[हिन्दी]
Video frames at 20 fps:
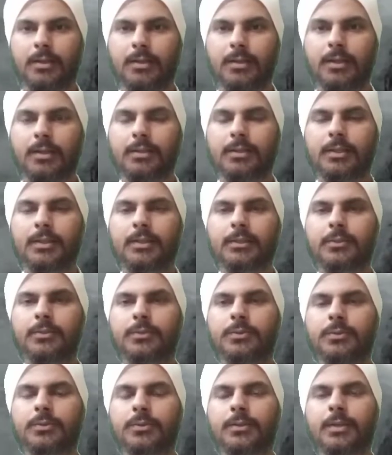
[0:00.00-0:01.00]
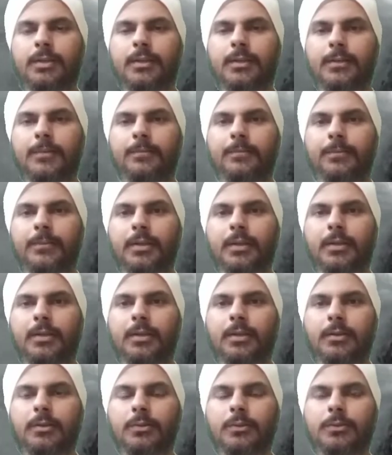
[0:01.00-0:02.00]
यहाँ तक कि जो सूर्य है
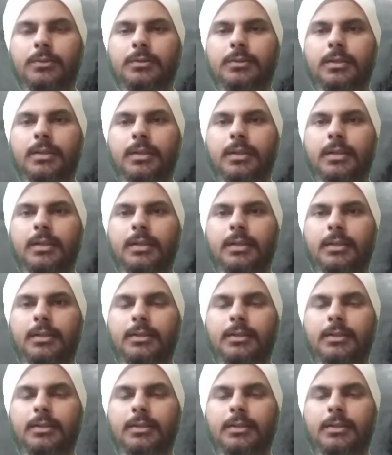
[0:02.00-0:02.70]
उसके